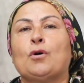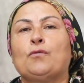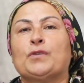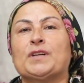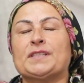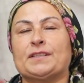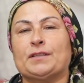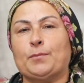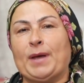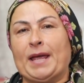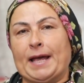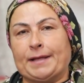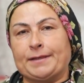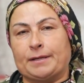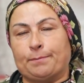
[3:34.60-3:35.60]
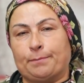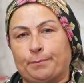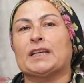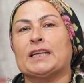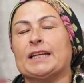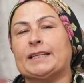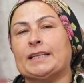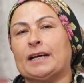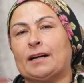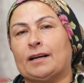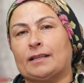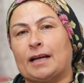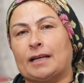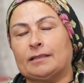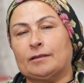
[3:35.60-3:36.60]
sofrasını beğendim. Geride
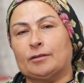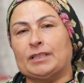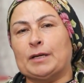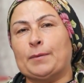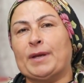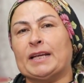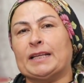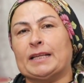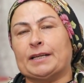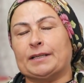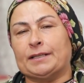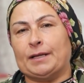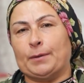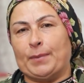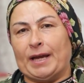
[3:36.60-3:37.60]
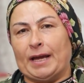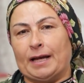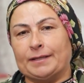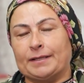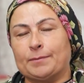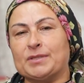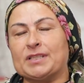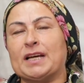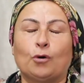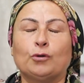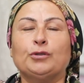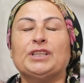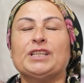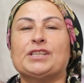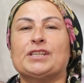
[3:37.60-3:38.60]
kalan yemeklerini de beğendim.
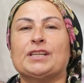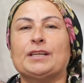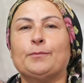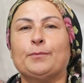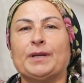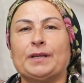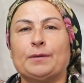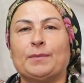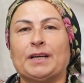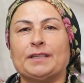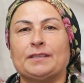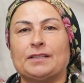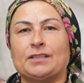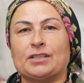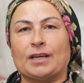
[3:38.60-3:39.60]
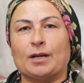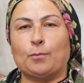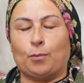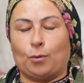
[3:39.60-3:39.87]
Onun için benim Hatice'ye